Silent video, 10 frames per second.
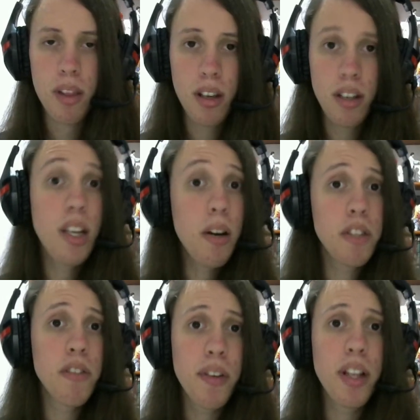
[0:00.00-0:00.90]
Então a gente
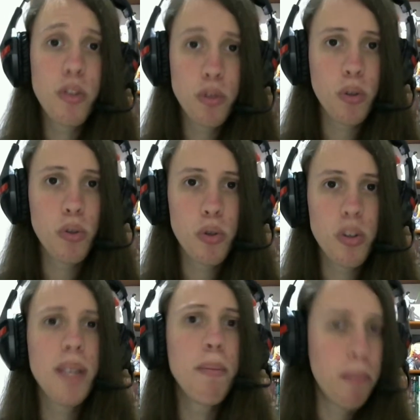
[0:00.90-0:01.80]
vai falar de um jogo do
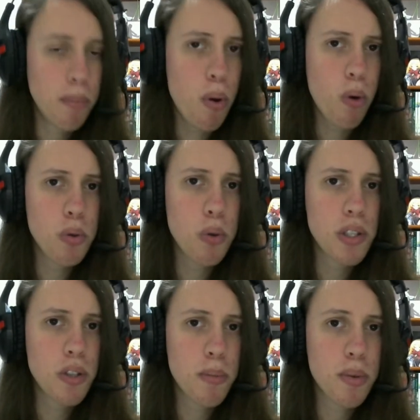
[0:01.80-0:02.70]
Sonic um pouco
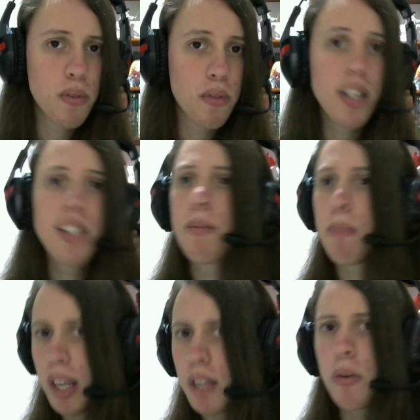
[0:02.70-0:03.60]
desconhecido pros fãs e
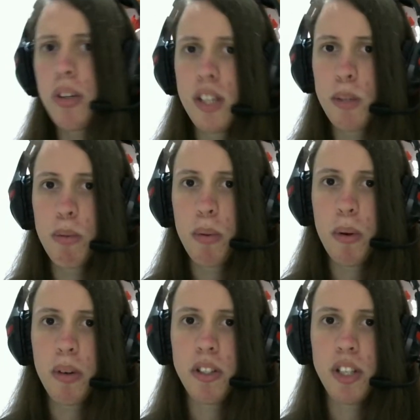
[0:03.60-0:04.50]
bem desconhecido pro
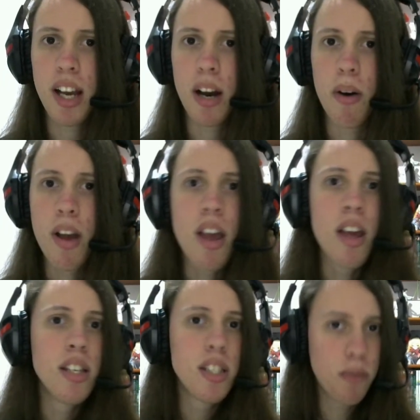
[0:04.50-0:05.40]
público em geral.
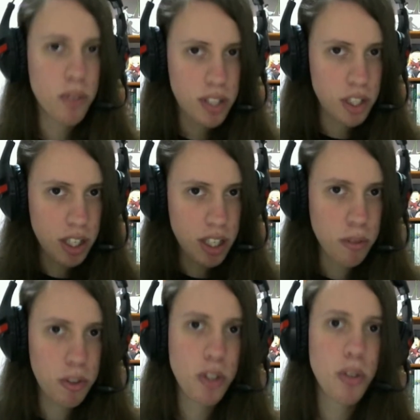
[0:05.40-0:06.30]
Se você já leu o
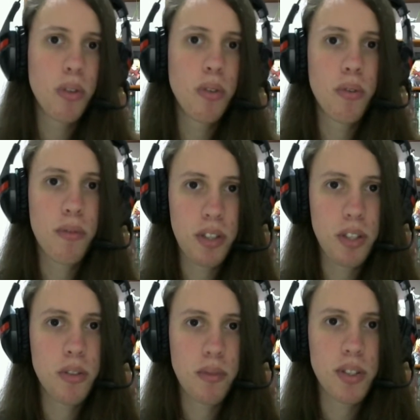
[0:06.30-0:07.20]
título do
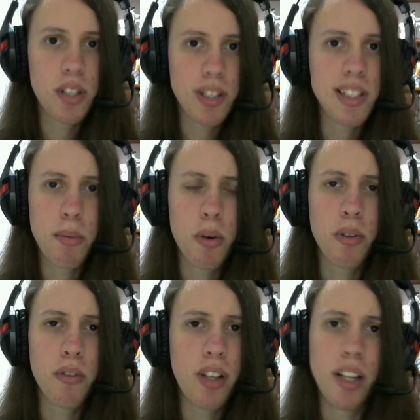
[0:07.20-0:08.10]
vídeo, você já sabe o que eu tô
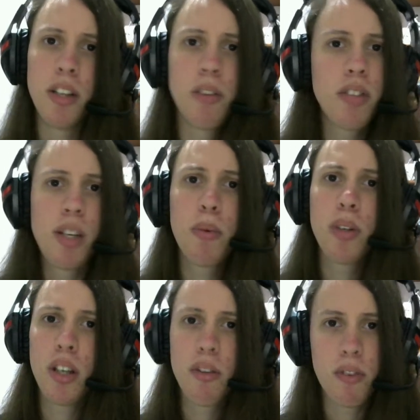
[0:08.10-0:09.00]
falando, não tem por
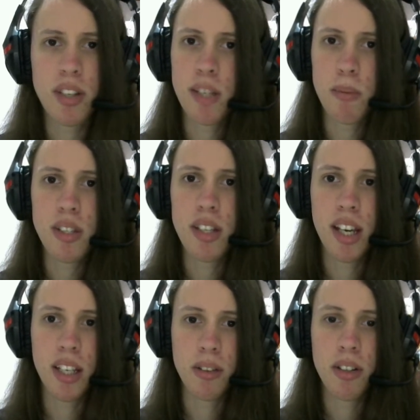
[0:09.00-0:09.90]
que eu fazer mistério.